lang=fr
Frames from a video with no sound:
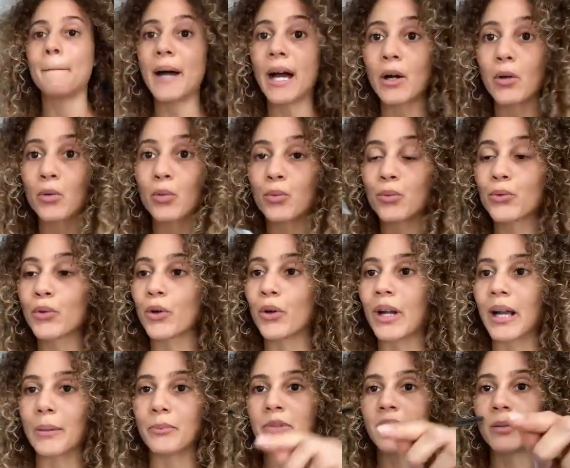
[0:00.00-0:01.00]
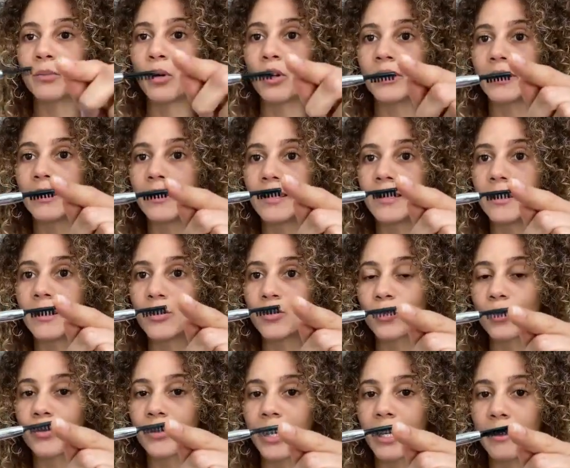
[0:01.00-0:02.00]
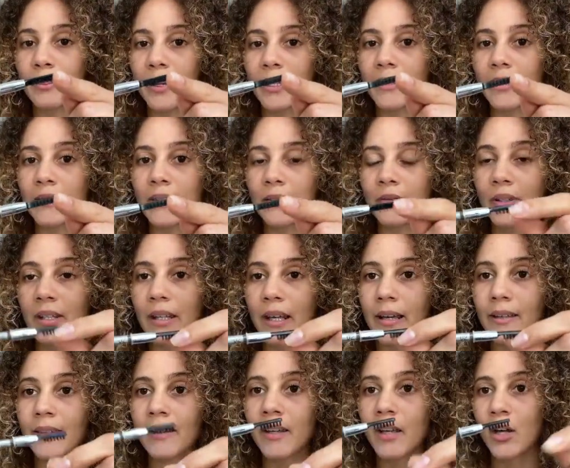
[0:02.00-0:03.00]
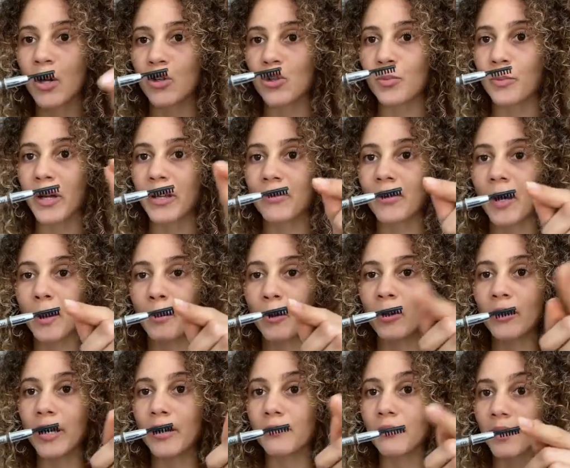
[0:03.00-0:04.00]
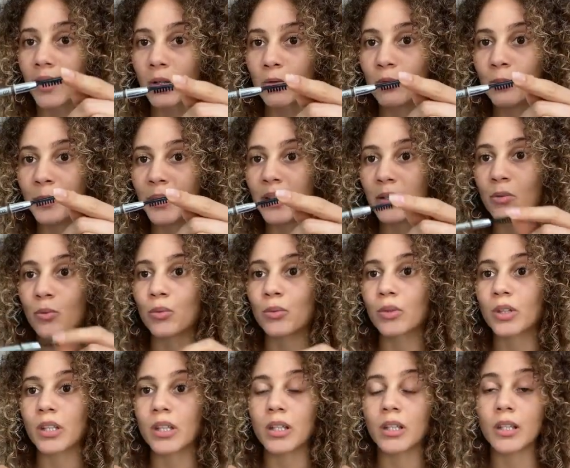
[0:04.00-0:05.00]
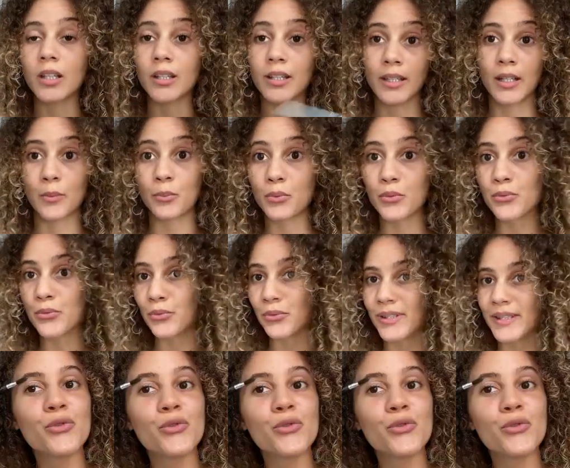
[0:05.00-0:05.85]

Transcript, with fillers: Par contre, la petite brosse ici, je trouve qu'elle n'est pas très efficace. Je préfère prendre un vrai goupillon qui, qui, est plus utile.